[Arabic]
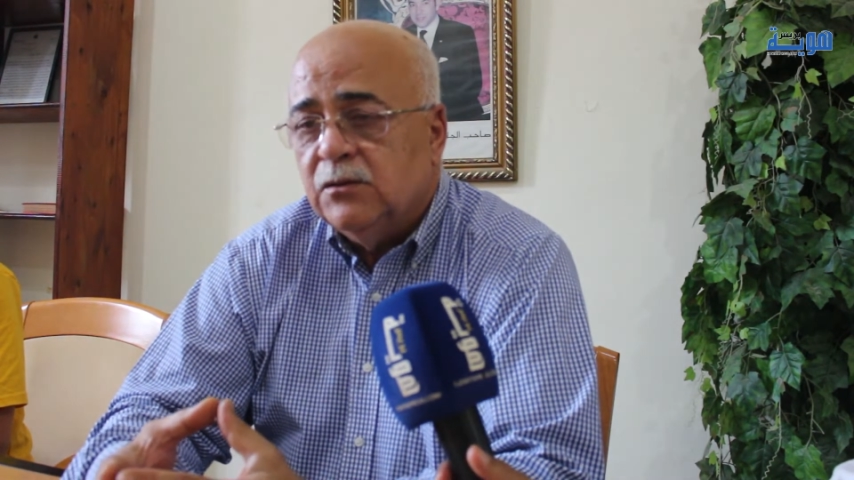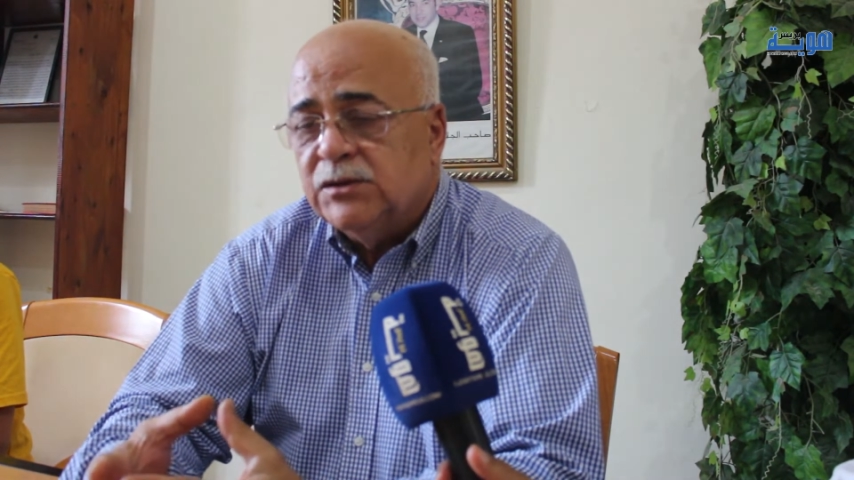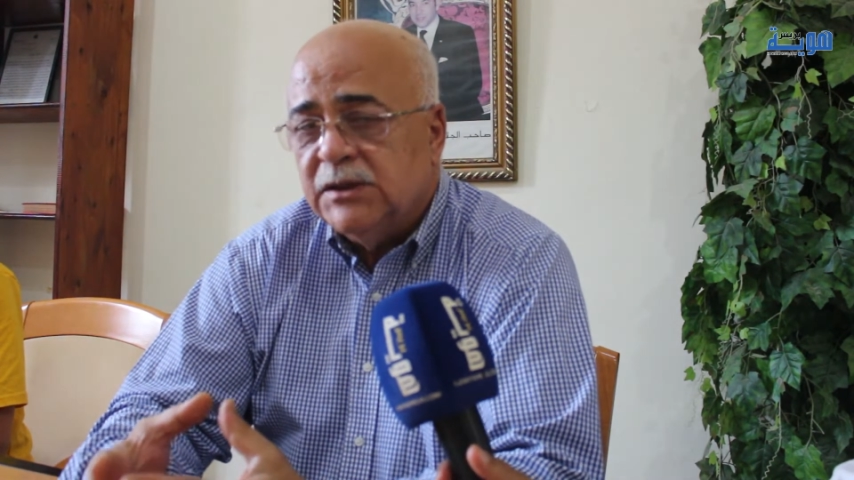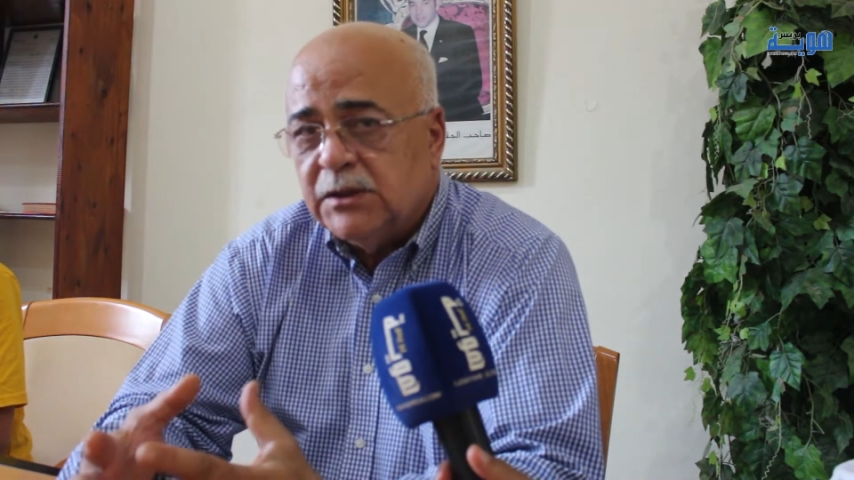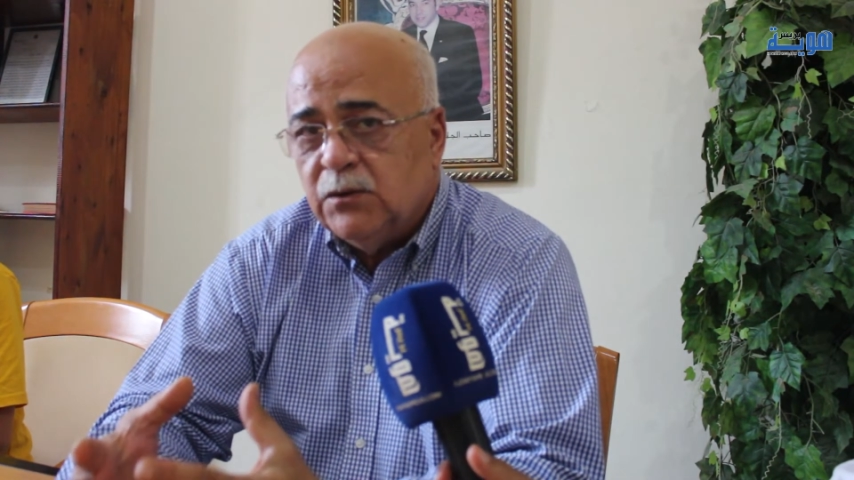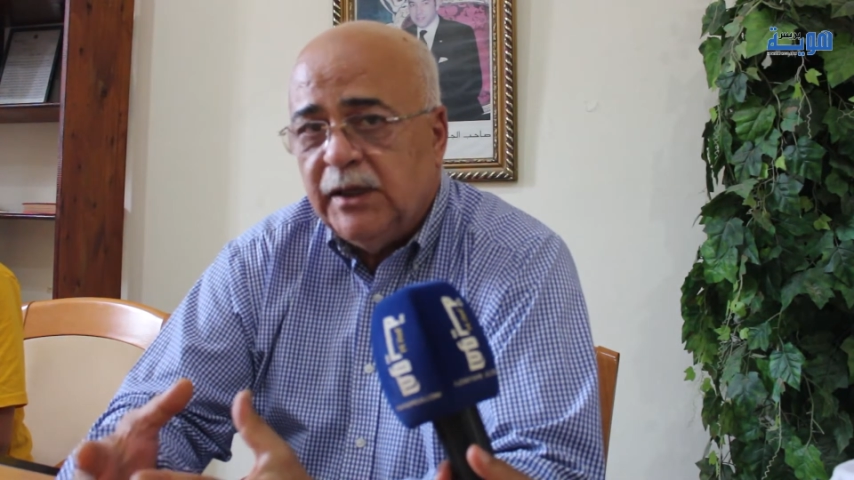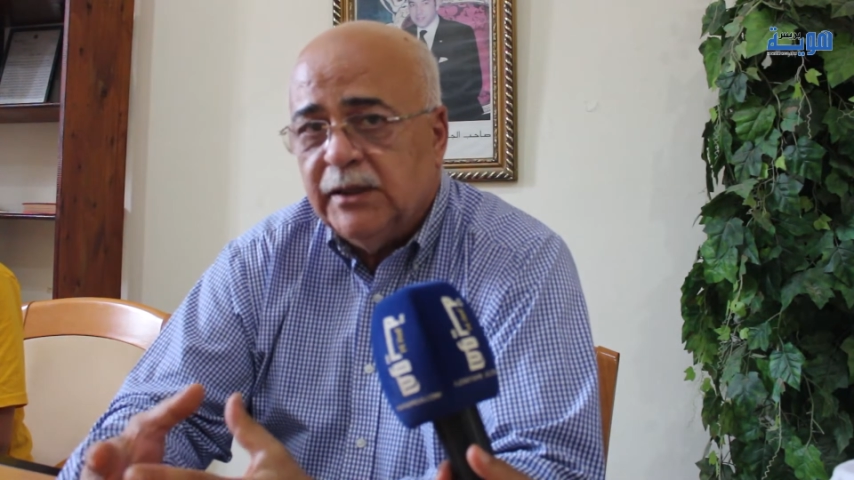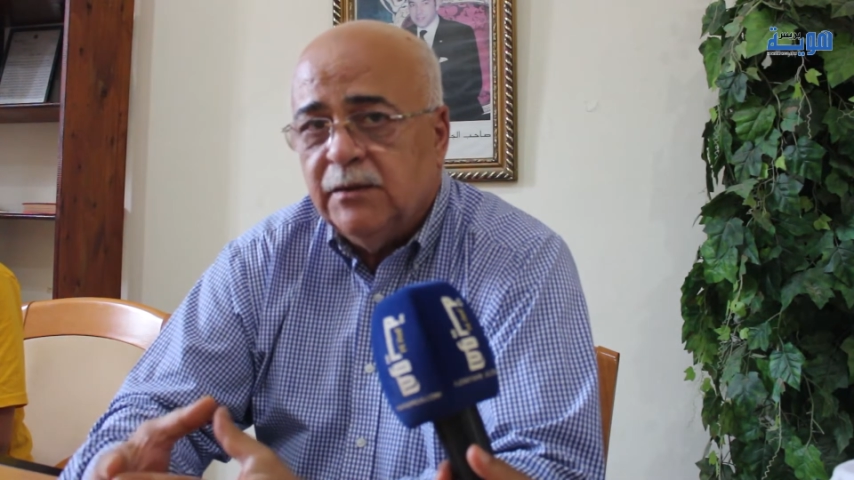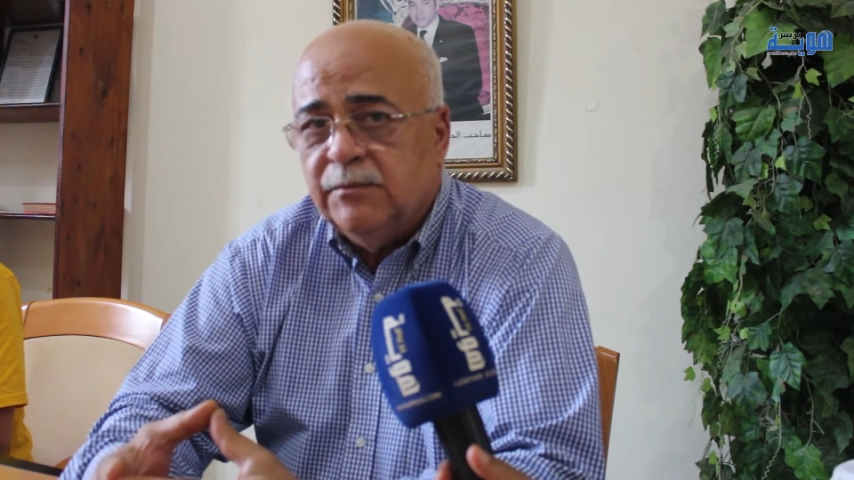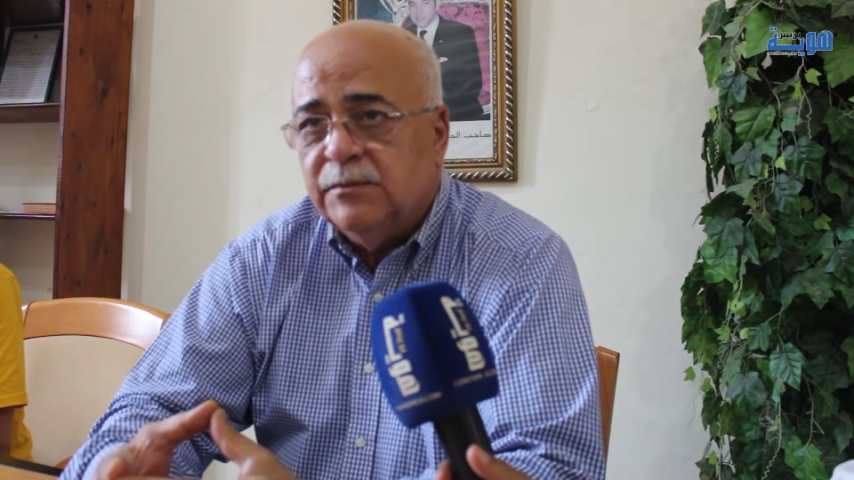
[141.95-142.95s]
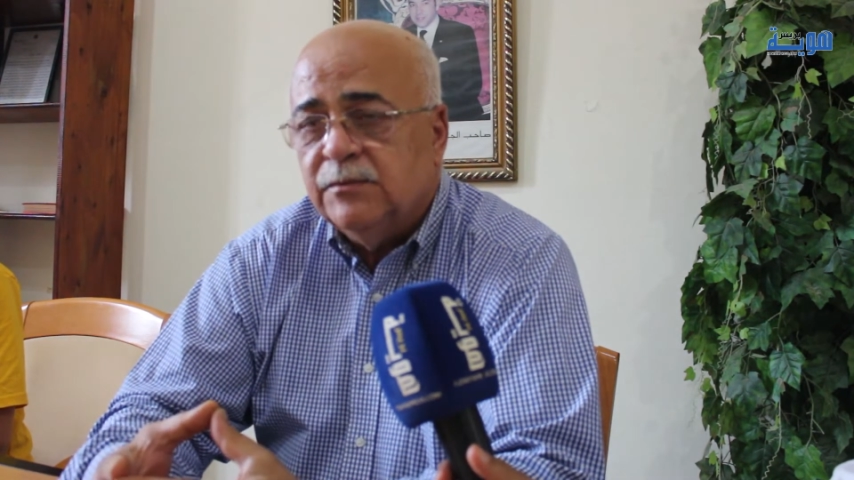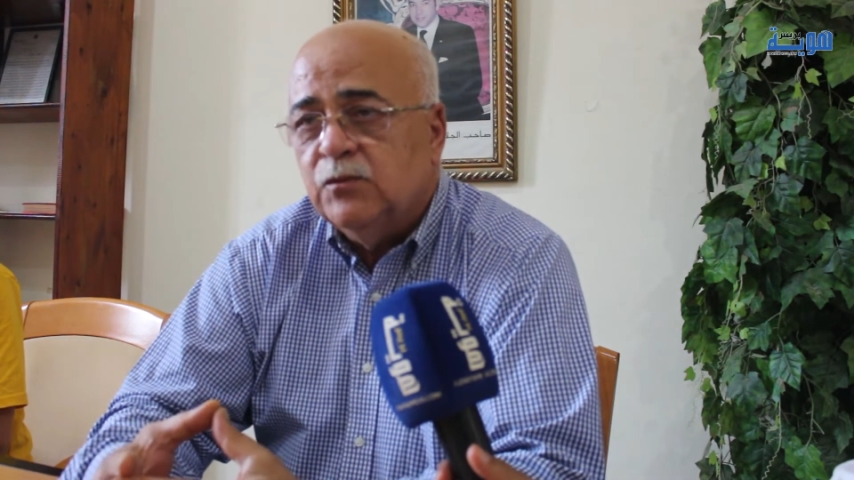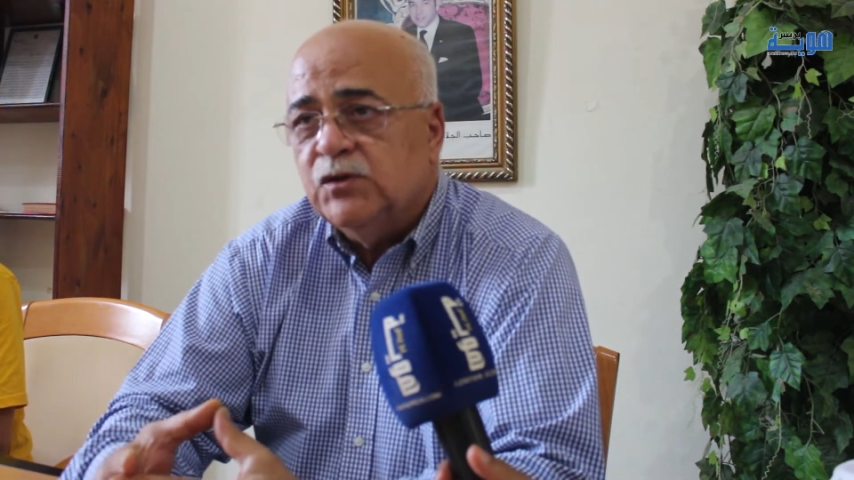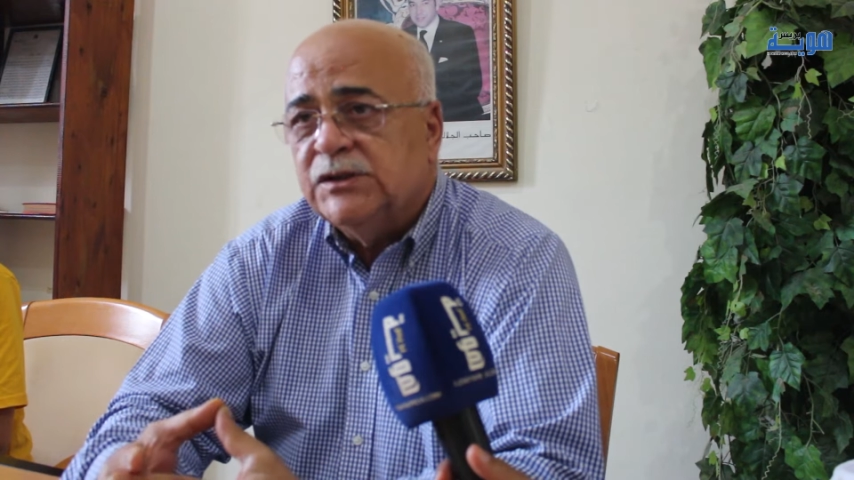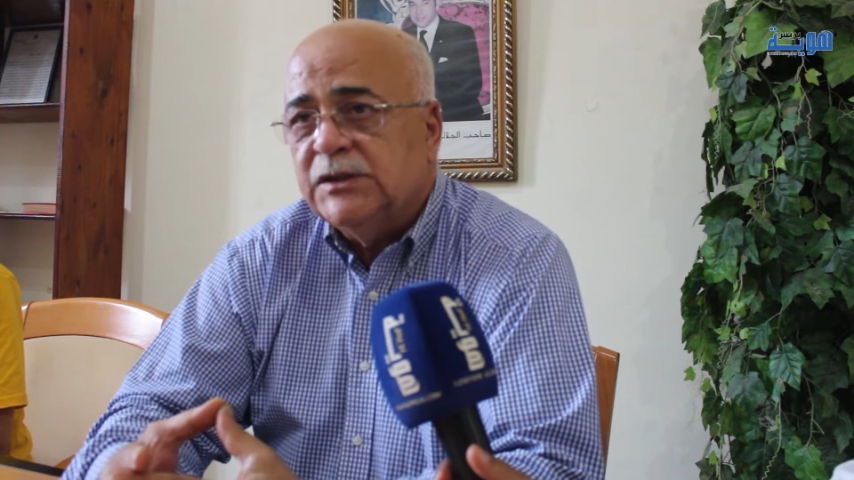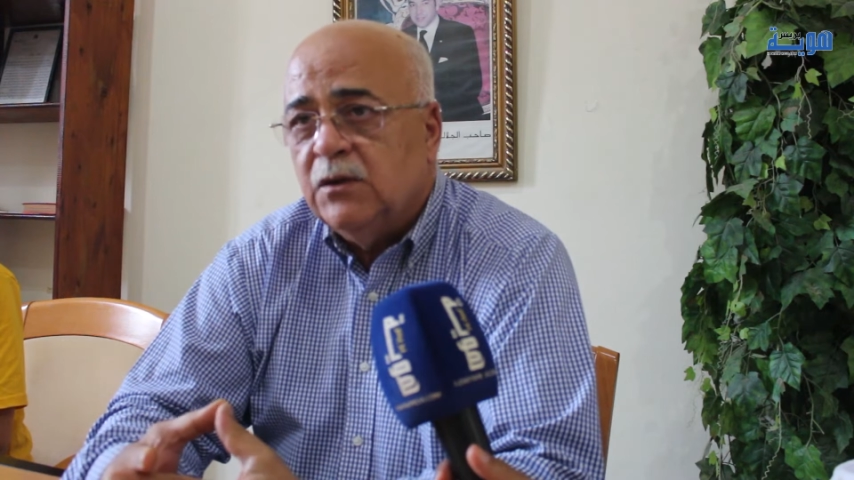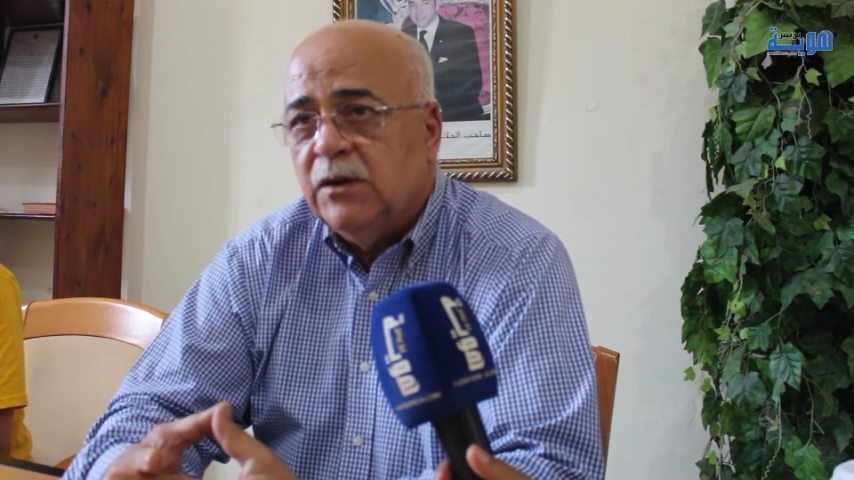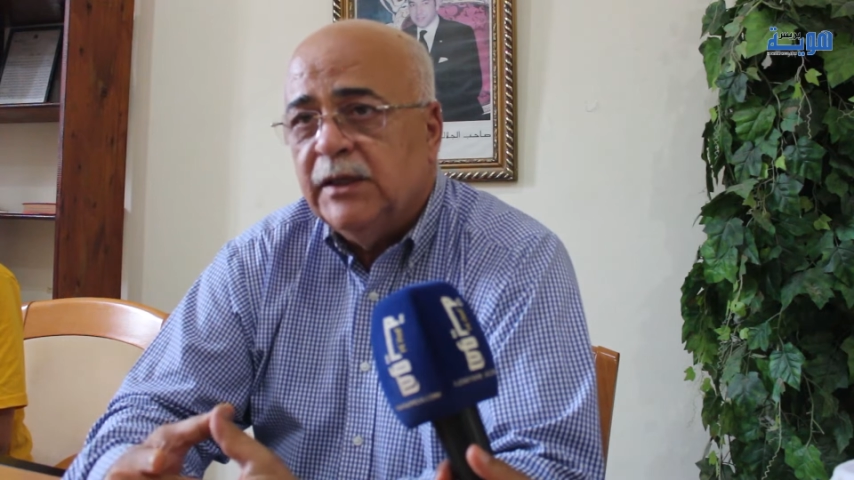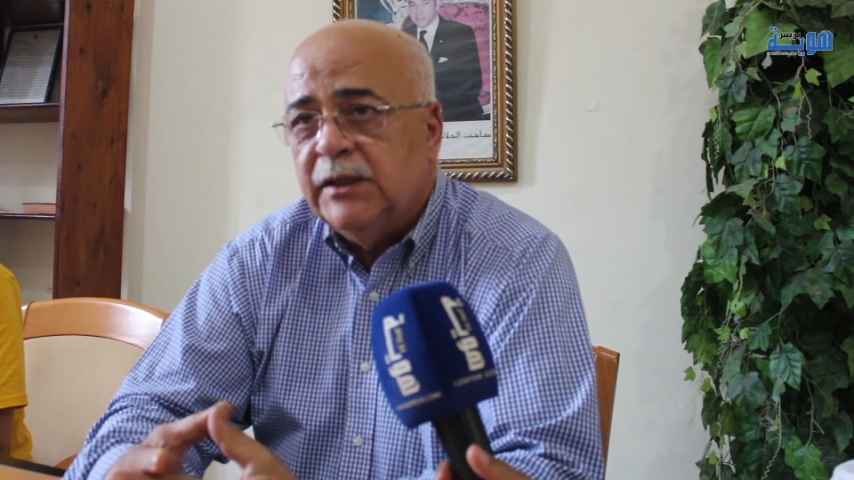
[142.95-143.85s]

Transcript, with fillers: وصلت لواحد المستوى